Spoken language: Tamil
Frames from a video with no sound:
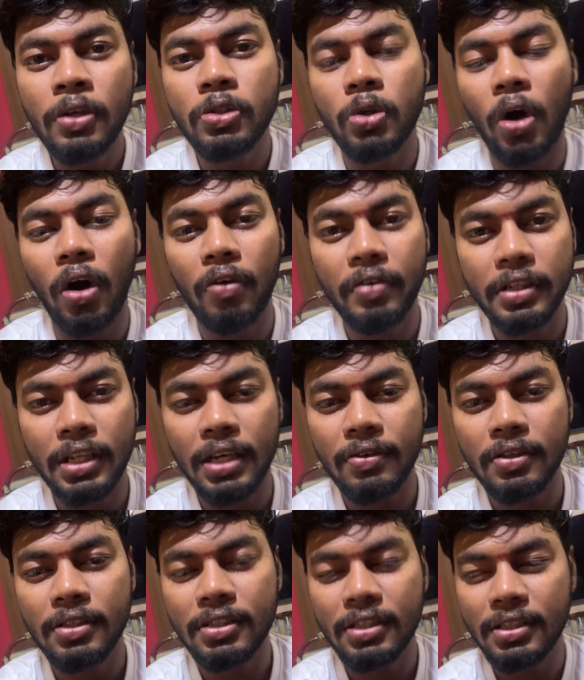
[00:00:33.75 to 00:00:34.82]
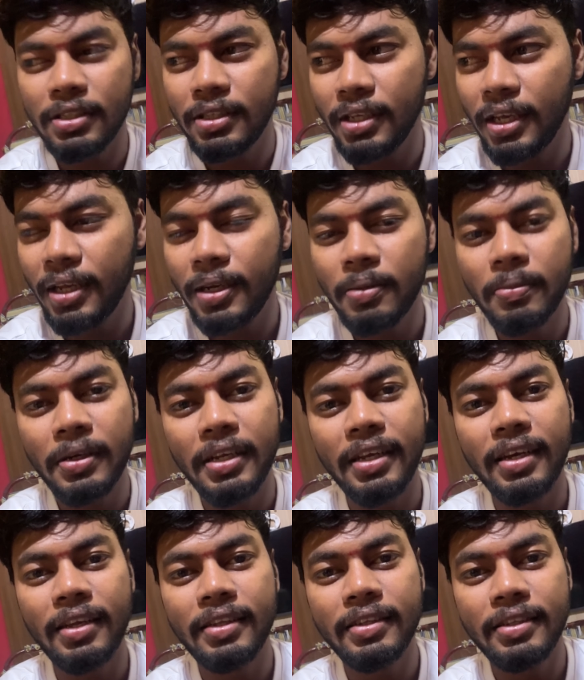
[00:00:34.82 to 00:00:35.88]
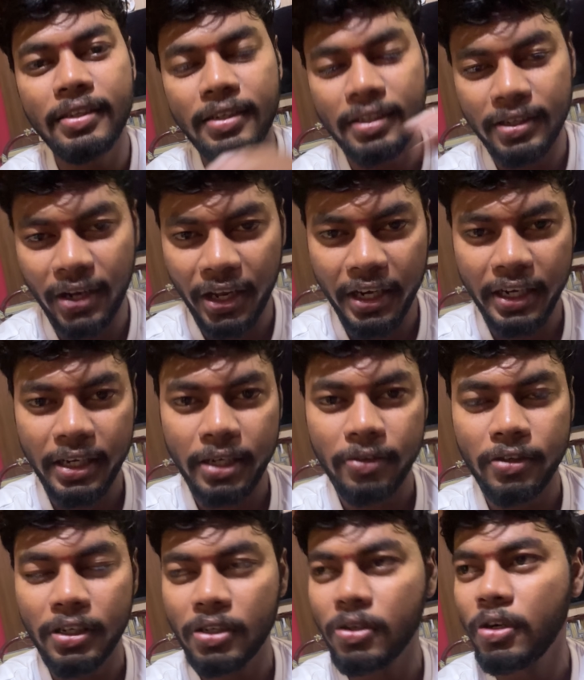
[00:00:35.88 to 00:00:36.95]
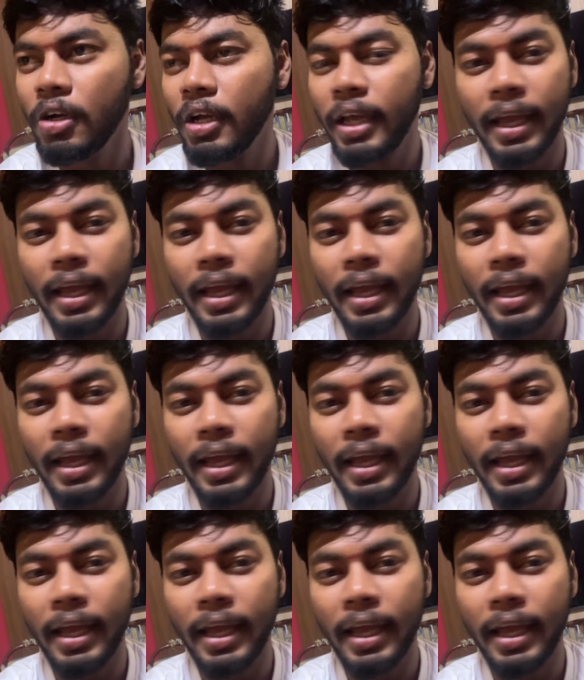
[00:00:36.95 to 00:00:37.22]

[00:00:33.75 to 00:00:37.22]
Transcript: ஸோ அவன் தான் வந்துட்டு ஏழு மணிலேருந்து நைட்டு வரைக்கும்